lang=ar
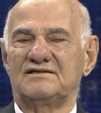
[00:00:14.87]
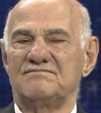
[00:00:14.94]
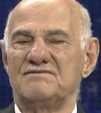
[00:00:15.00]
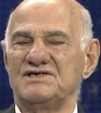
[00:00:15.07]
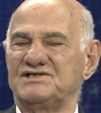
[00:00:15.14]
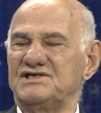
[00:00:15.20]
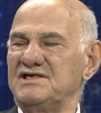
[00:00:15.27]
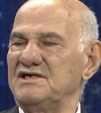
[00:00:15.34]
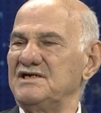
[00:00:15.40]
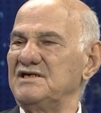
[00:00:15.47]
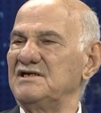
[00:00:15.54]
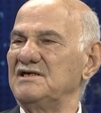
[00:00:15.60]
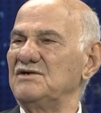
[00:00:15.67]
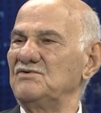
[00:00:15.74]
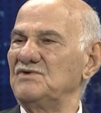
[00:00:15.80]
مجيئي
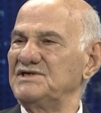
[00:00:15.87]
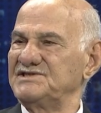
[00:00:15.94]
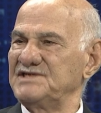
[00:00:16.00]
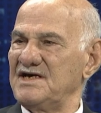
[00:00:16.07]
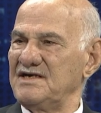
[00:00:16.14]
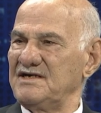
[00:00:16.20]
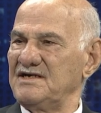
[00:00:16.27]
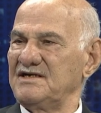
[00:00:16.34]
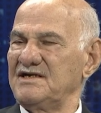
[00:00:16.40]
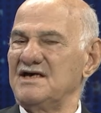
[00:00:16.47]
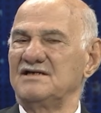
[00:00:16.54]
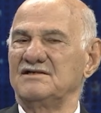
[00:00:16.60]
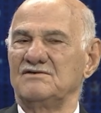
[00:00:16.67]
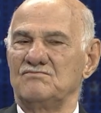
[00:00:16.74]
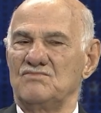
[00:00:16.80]
للوزارة
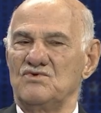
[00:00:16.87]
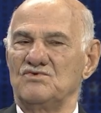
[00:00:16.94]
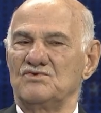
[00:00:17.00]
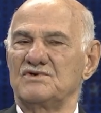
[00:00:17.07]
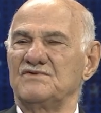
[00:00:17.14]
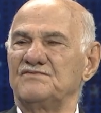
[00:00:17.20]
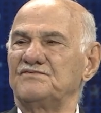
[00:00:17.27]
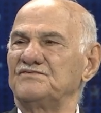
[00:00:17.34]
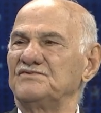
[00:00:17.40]
كان الموقف